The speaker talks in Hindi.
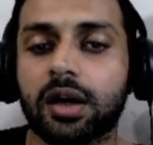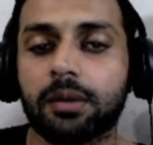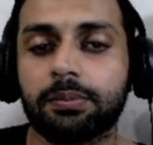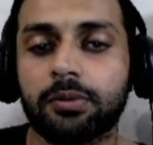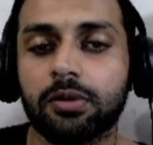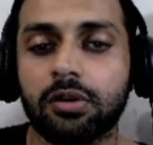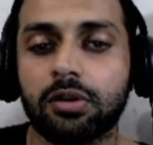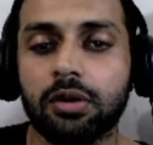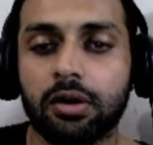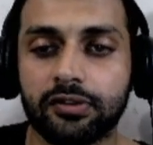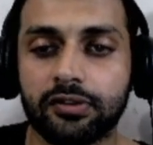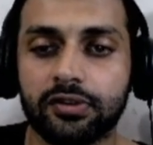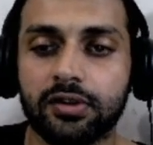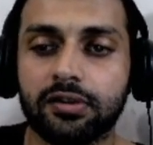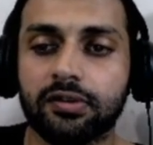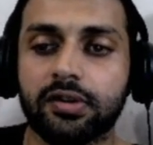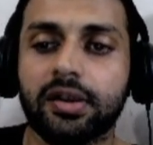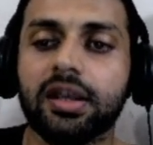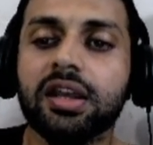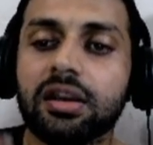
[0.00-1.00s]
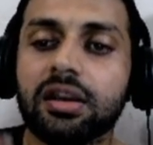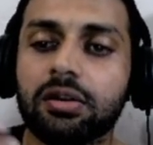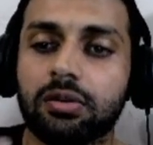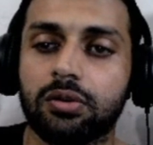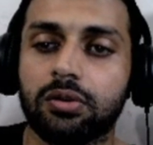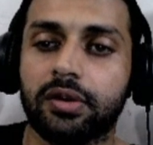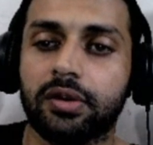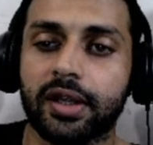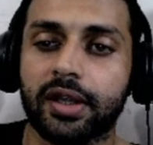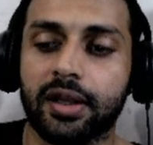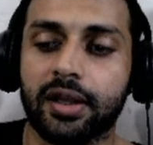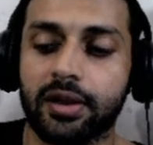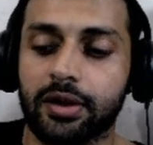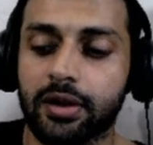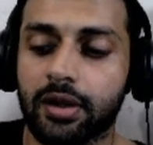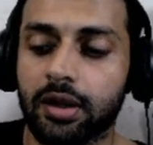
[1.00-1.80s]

आपको लॉसेज ही होंगे